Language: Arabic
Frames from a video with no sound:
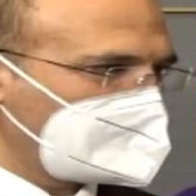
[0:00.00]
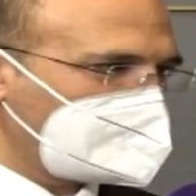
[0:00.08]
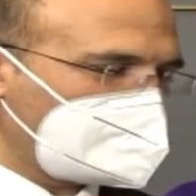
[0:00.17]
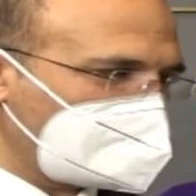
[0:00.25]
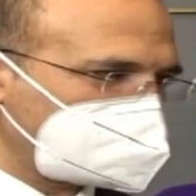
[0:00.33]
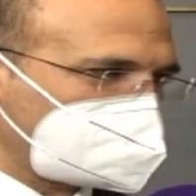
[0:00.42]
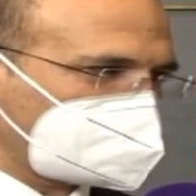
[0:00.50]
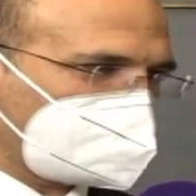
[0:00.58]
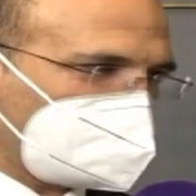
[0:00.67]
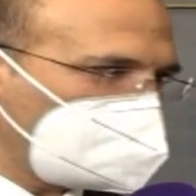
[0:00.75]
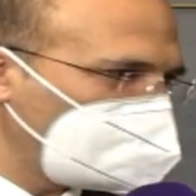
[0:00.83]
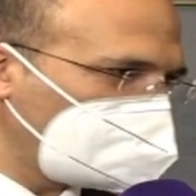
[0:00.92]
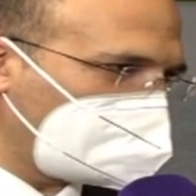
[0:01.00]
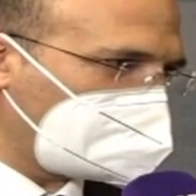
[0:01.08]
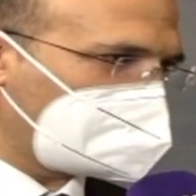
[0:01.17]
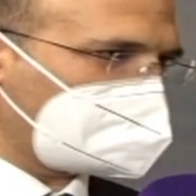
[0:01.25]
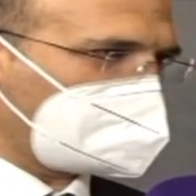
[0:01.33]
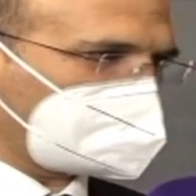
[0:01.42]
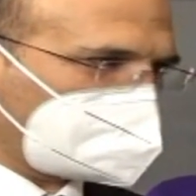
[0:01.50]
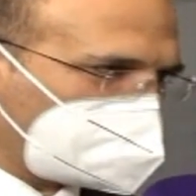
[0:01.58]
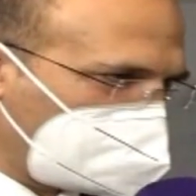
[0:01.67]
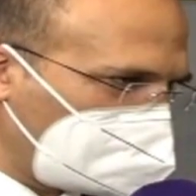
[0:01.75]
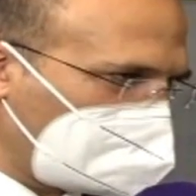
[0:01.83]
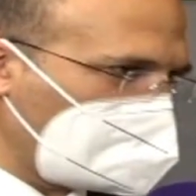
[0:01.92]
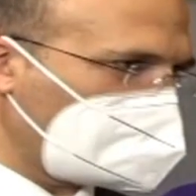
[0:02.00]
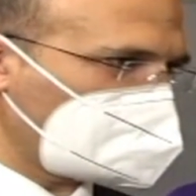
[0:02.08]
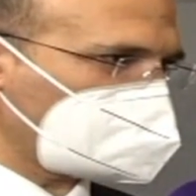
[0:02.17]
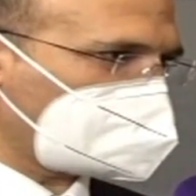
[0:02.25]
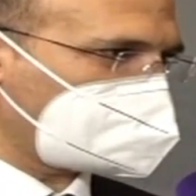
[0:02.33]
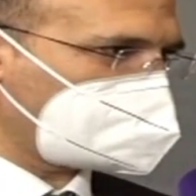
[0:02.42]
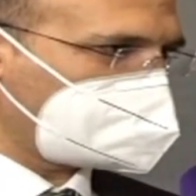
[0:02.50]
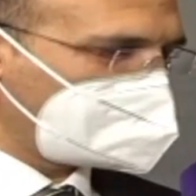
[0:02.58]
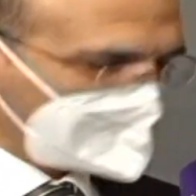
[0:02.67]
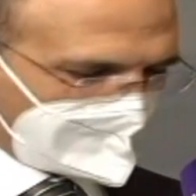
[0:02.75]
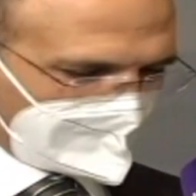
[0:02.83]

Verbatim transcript: للاسف لحقولة انا على الهواء مباشره